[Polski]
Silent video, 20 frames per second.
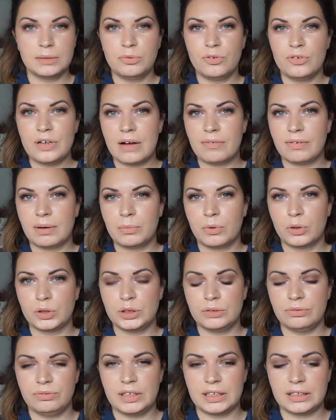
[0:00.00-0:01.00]
Mówiłam Wam o
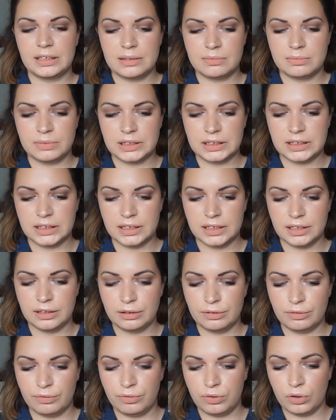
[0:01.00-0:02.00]
nim w jednym z
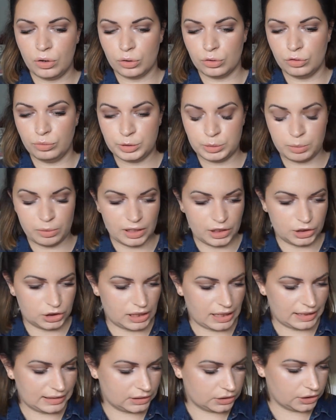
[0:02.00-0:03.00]
vlogów. Przypomnę
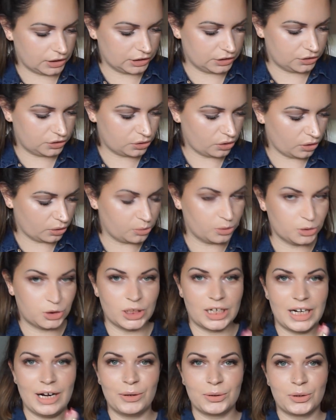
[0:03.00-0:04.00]
jeszcze raz, co jest w środku.
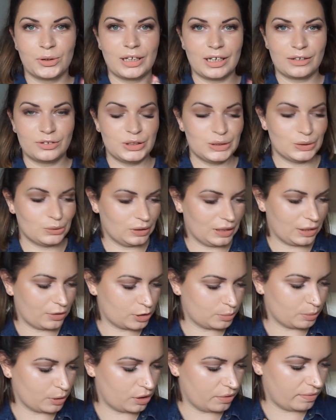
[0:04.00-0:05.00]
Czekało to tak wszystko na
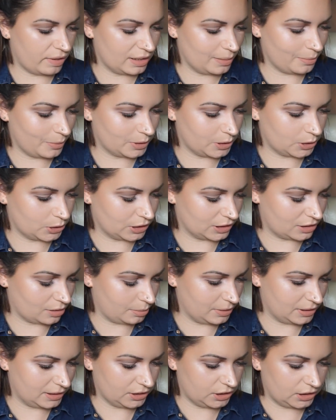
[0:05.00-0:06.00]
rozpakowanie, bo chcę jeszcze
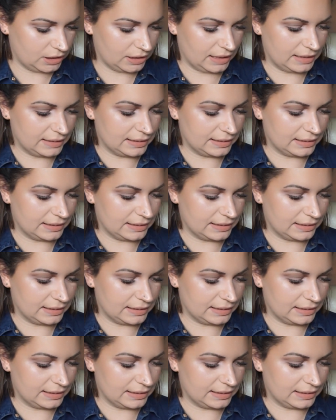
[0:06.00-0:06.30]
zrobić zdjęcie na